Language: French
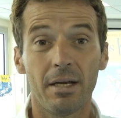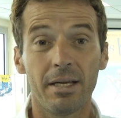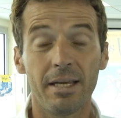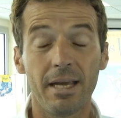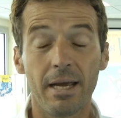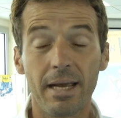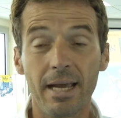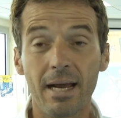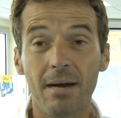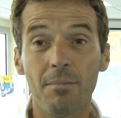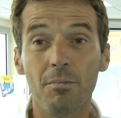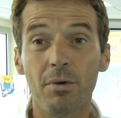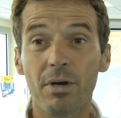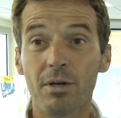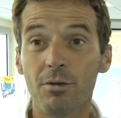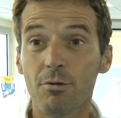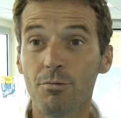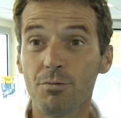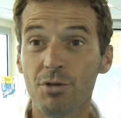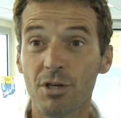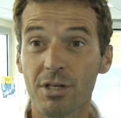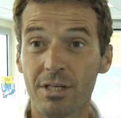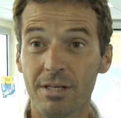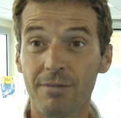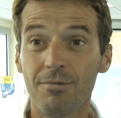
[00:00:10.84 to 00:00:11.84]
Il y a également un
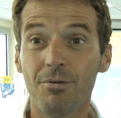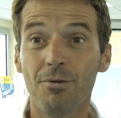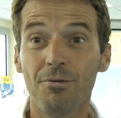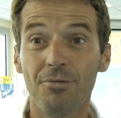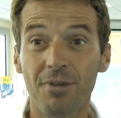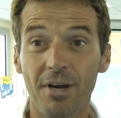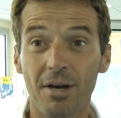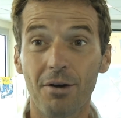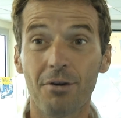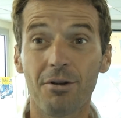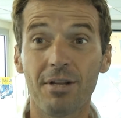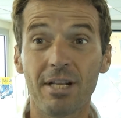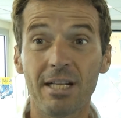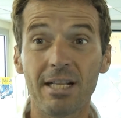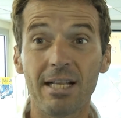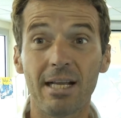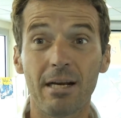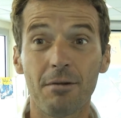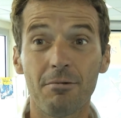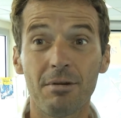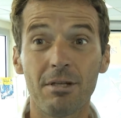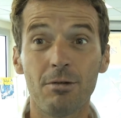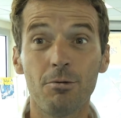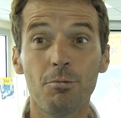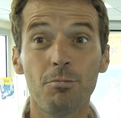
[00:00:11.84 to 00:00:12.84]
objectif de faire connaître la
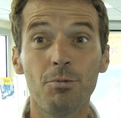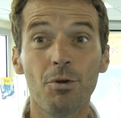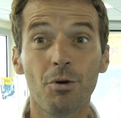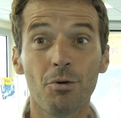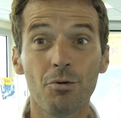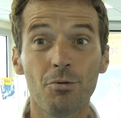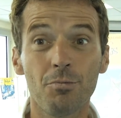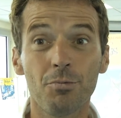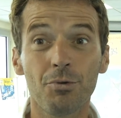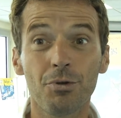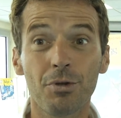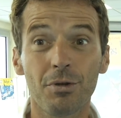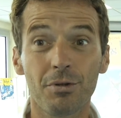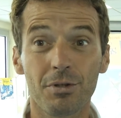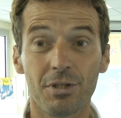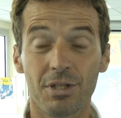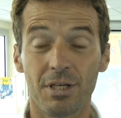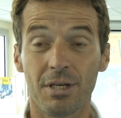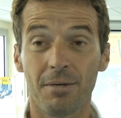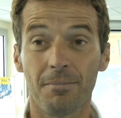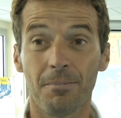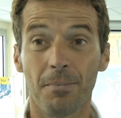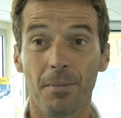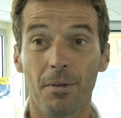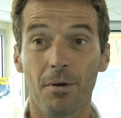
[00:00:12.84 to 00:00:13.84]
Guadeloupe dans le monde
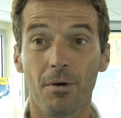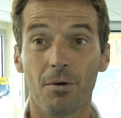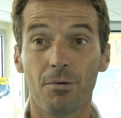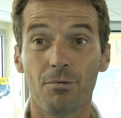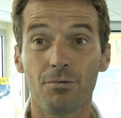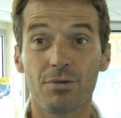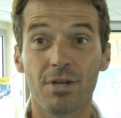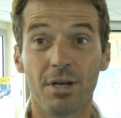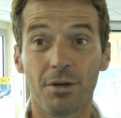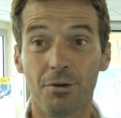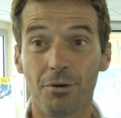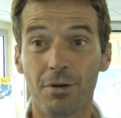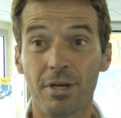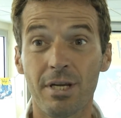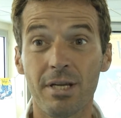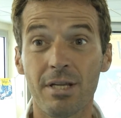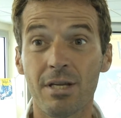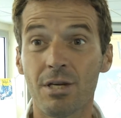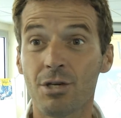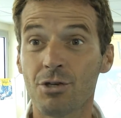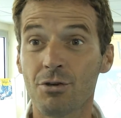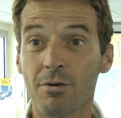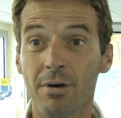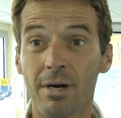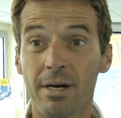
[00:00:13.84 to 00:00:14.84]
entier. Quand vous accueillez
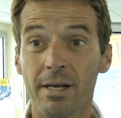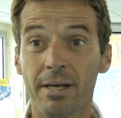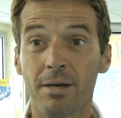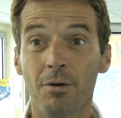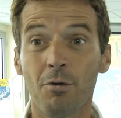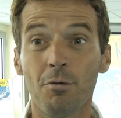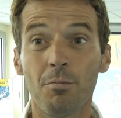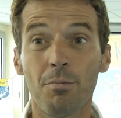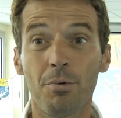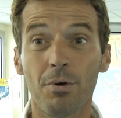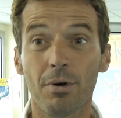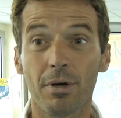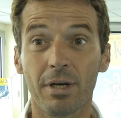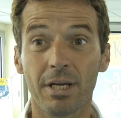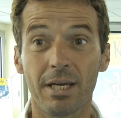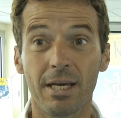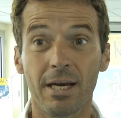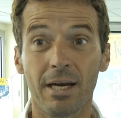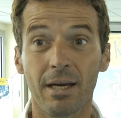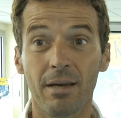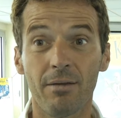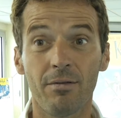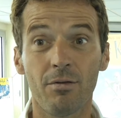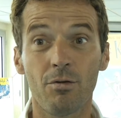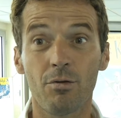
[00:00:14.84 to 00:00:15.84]
des gens à l'aéroport qui
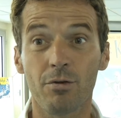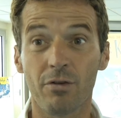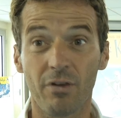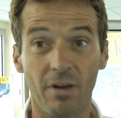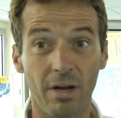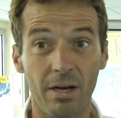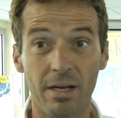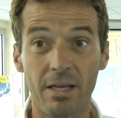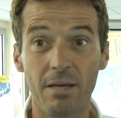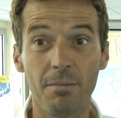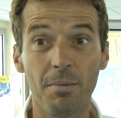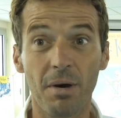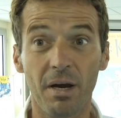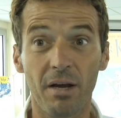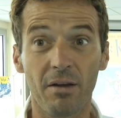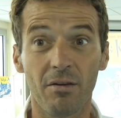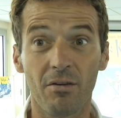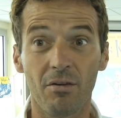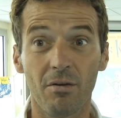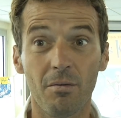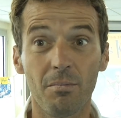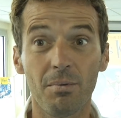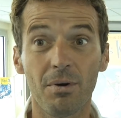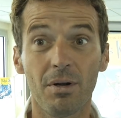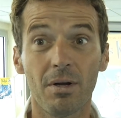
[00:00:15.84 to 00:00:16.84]
arrivent d'Australie, par
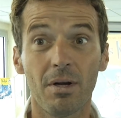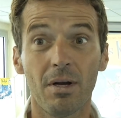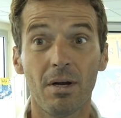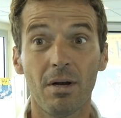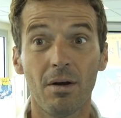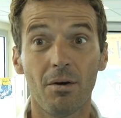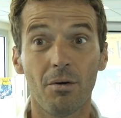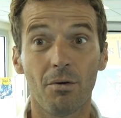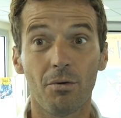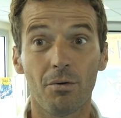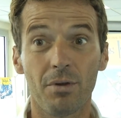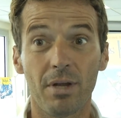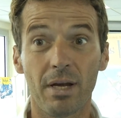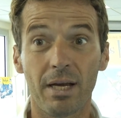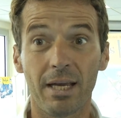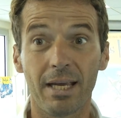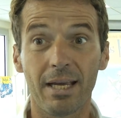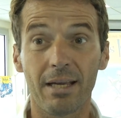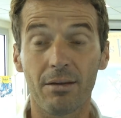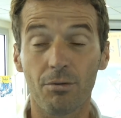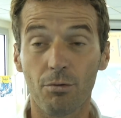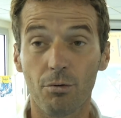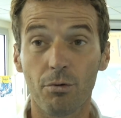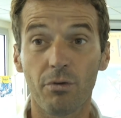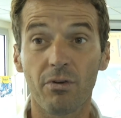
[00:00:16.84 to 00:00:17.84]
exemple, on a
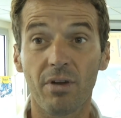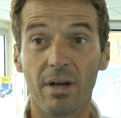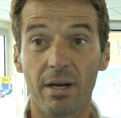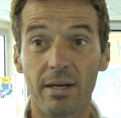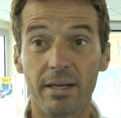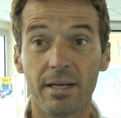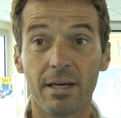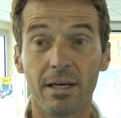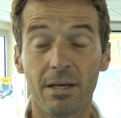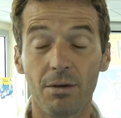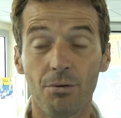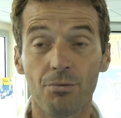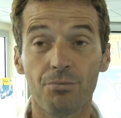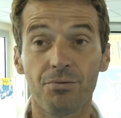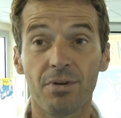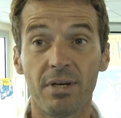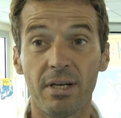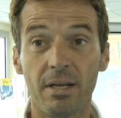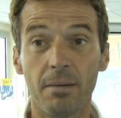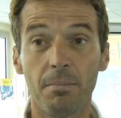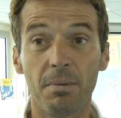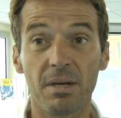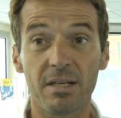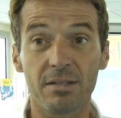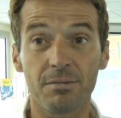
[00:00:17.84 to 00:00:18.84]
quatre Australiens qui ont fait
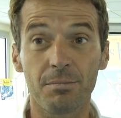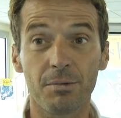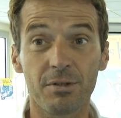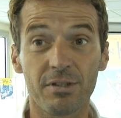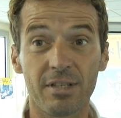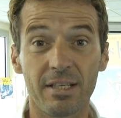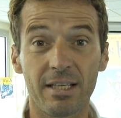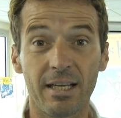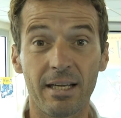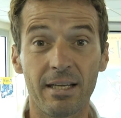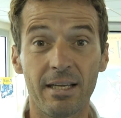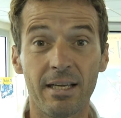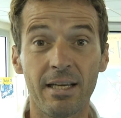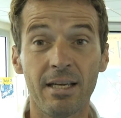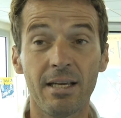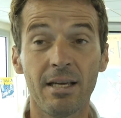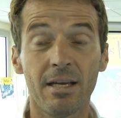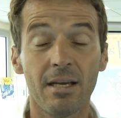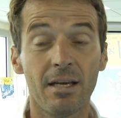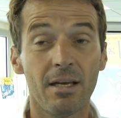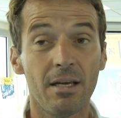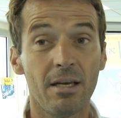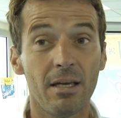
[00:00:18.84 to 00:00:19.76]
le déplacement cette année.